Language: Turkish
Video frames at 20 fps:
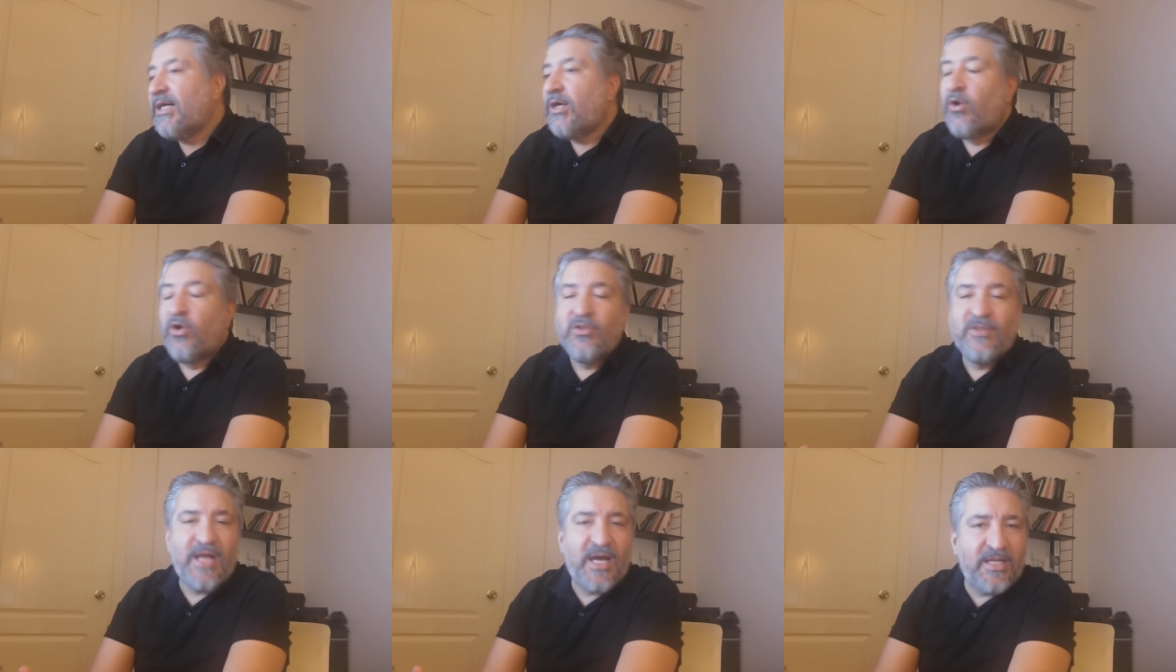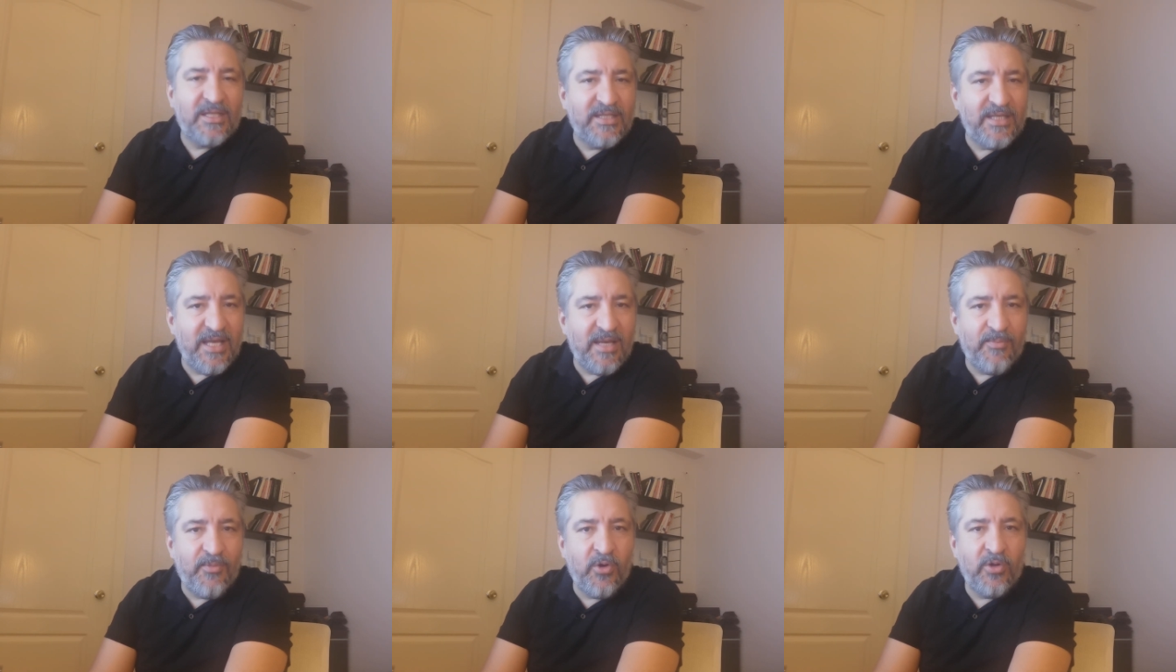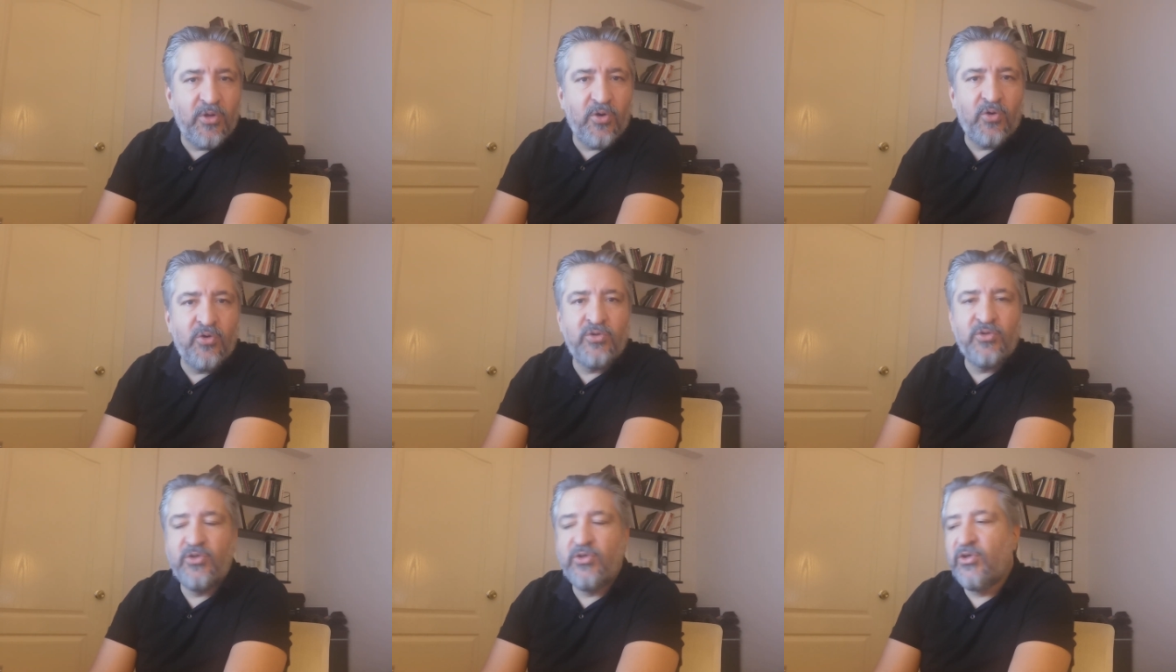Onlar niye böyle
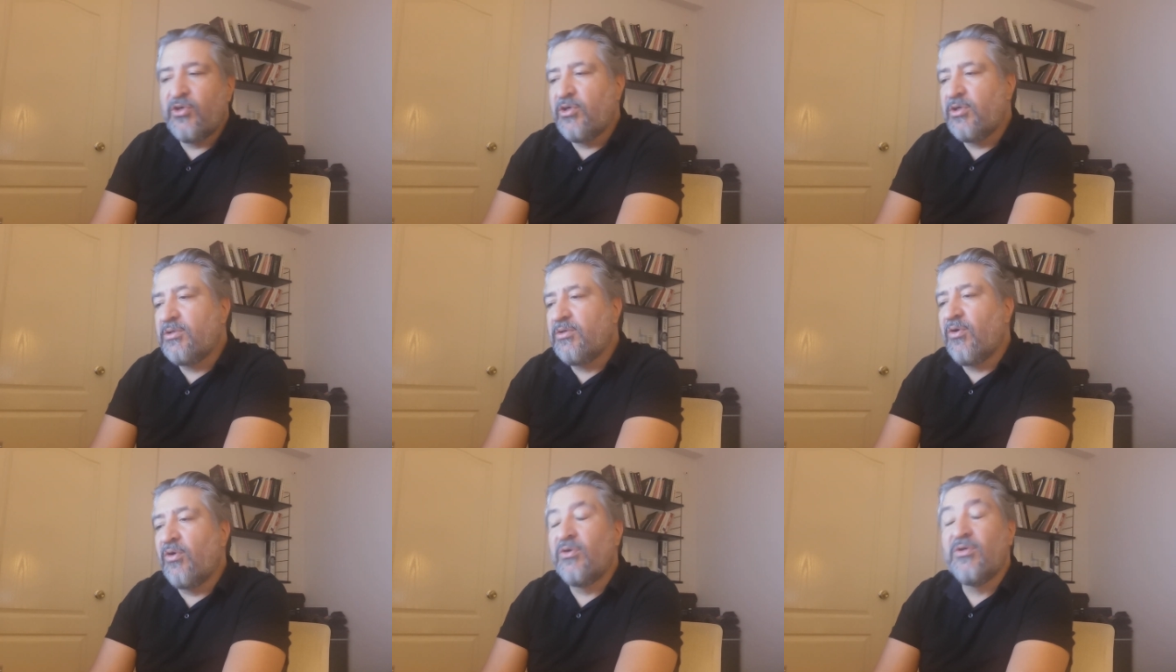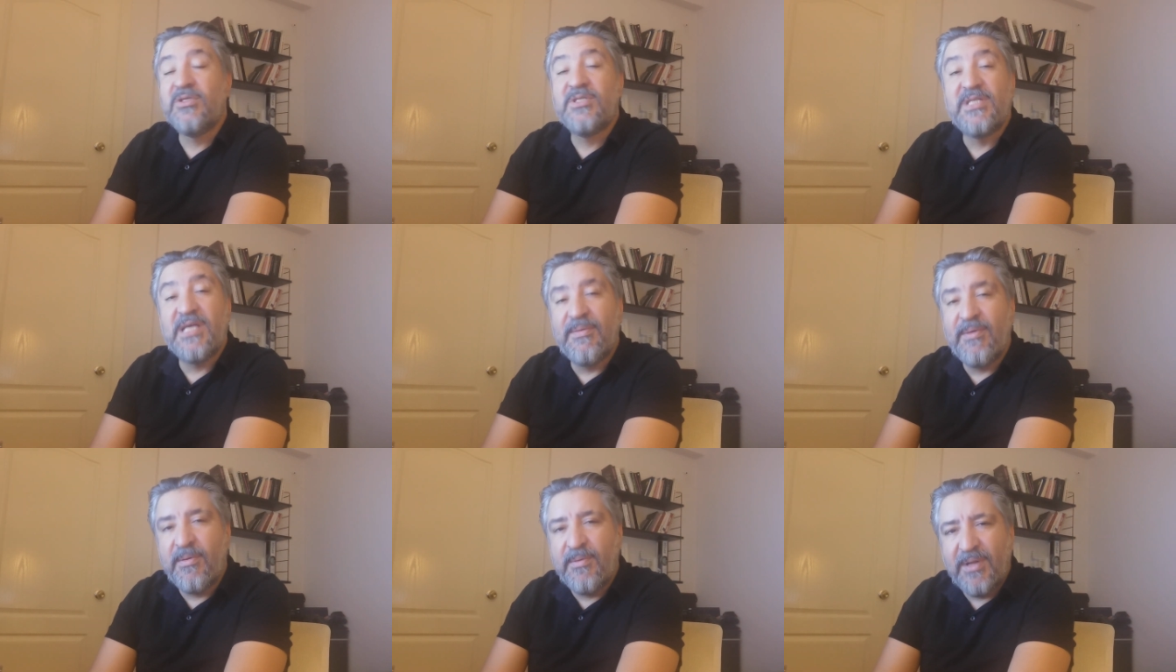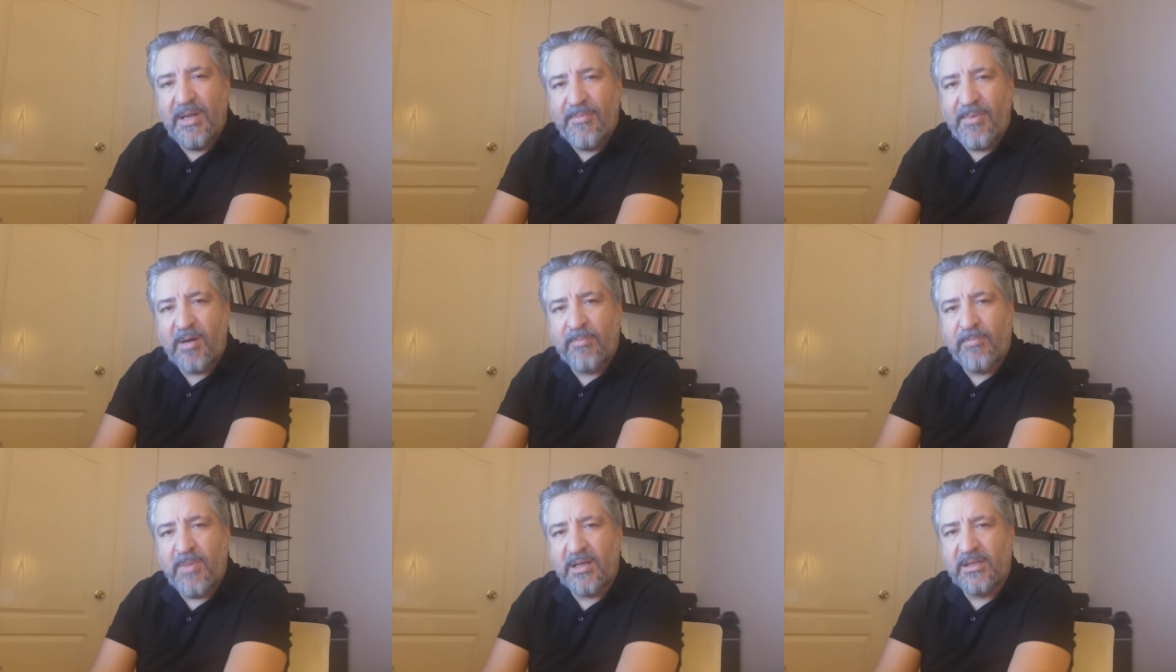oynuyor? Onun sebebine
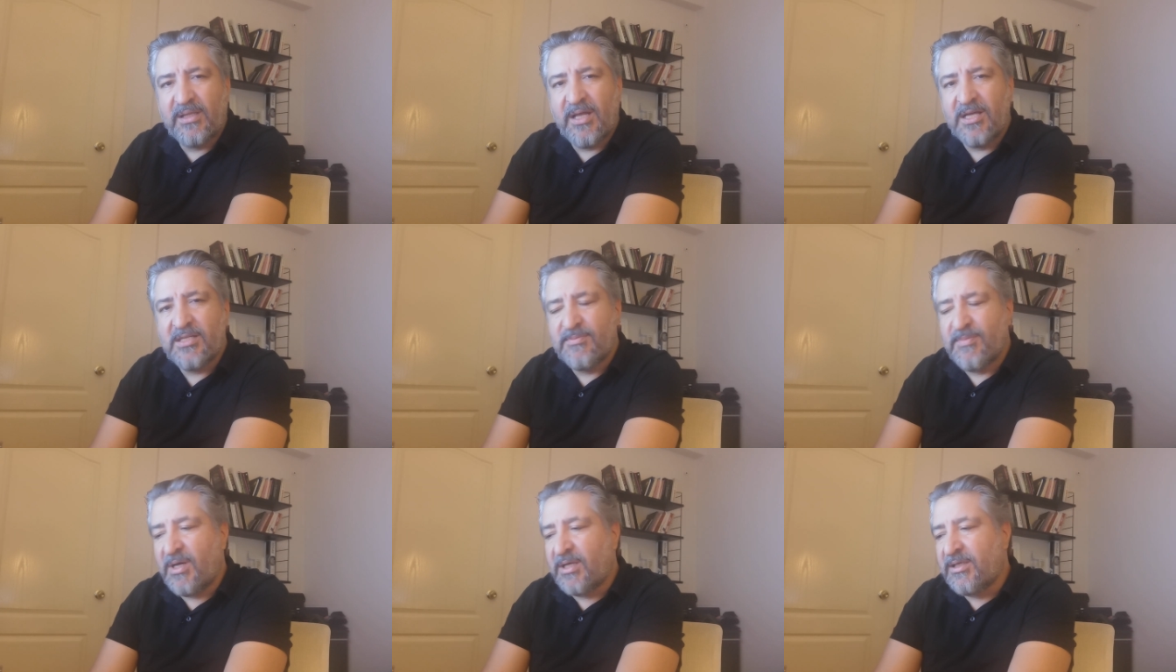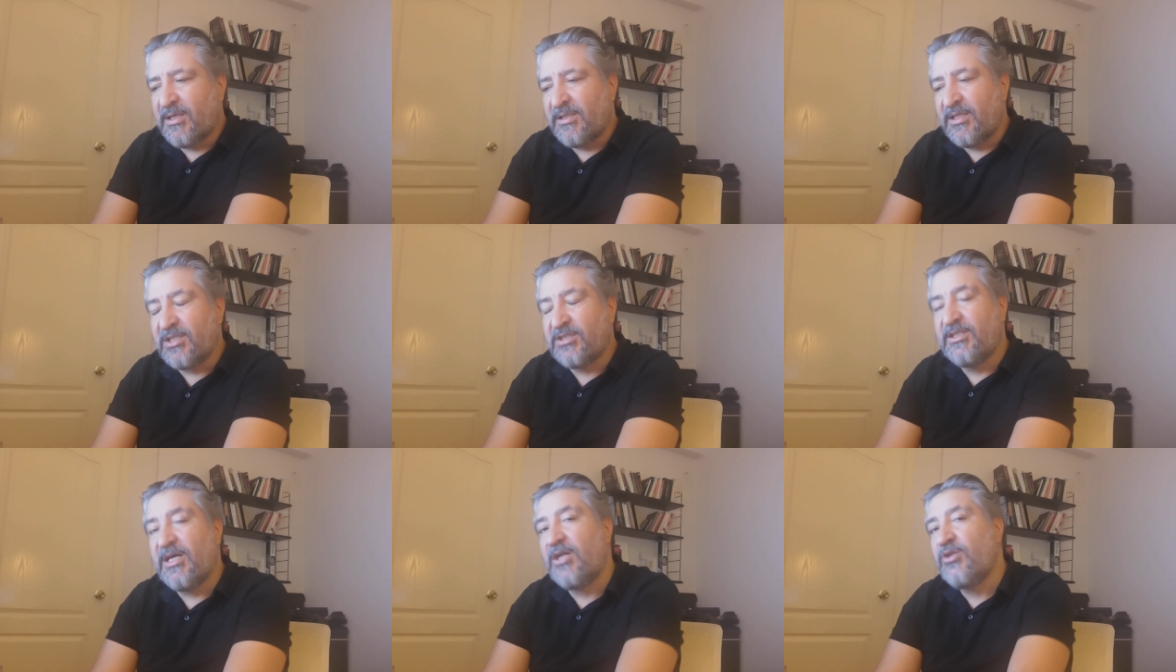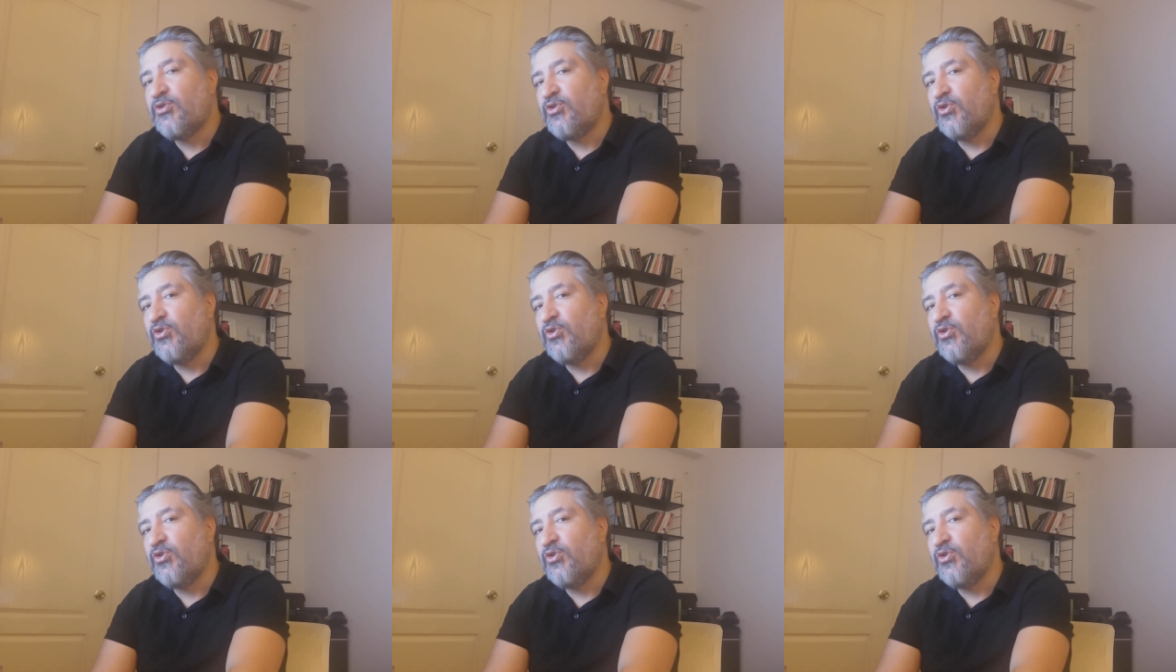bakmak lazım arkadaşlar.